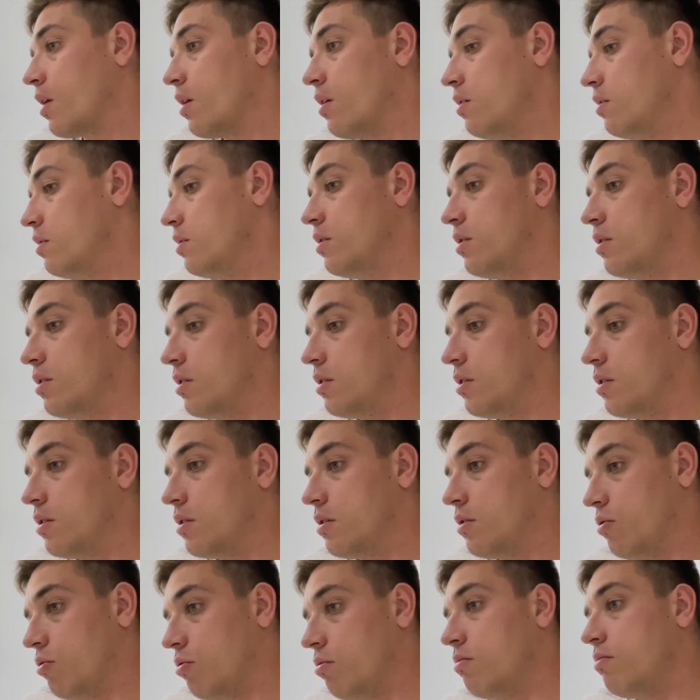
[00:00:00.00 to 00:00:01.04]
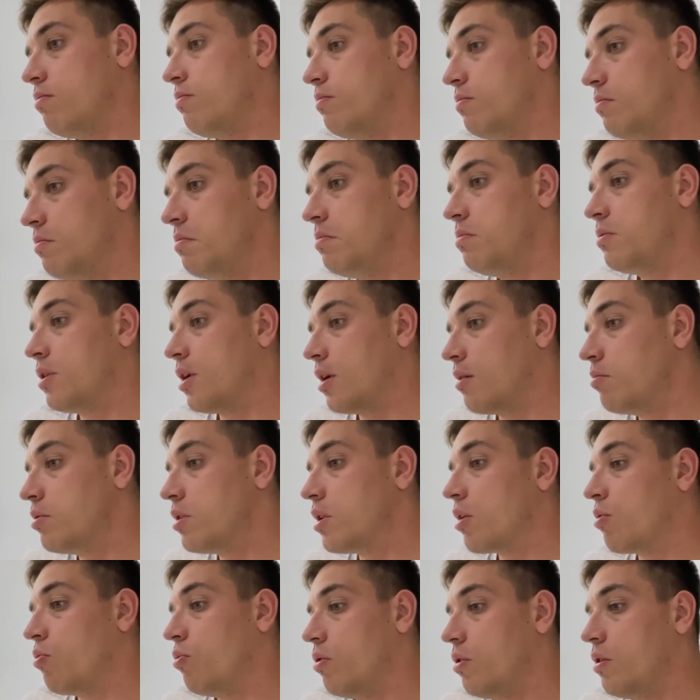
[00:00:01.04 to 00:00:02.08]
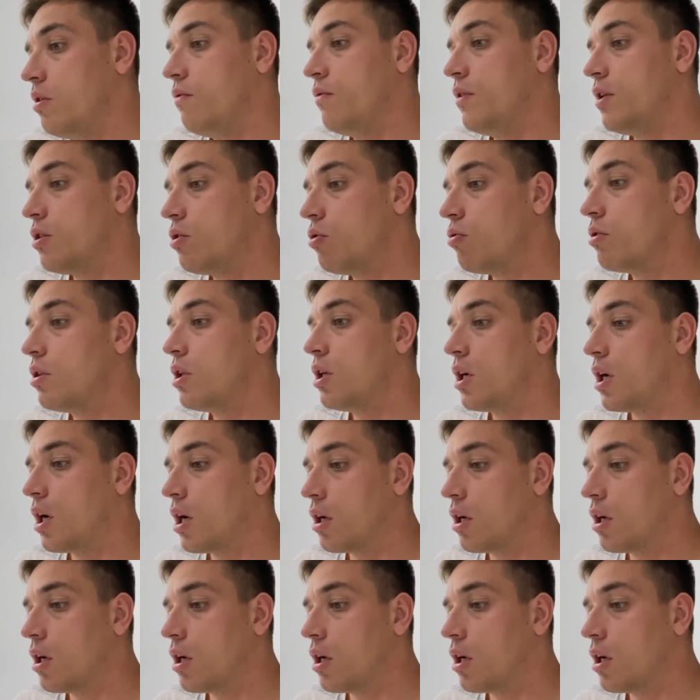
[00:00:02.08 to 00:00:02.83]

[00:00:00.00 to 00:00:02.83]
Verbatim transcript: Э, ну, как бы такой вид отдыха,